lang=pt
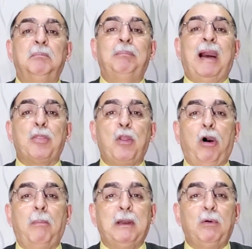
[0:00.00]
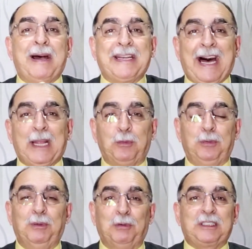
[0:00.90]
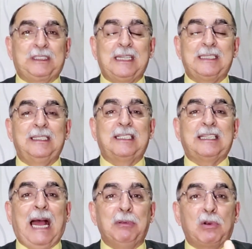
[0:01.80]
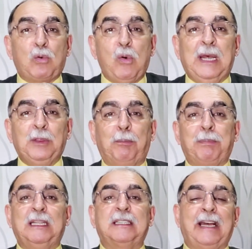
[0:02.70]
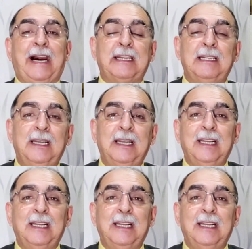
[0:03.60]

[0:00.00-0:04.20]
manobra o arado, ou seja, ele sabe quando plantar,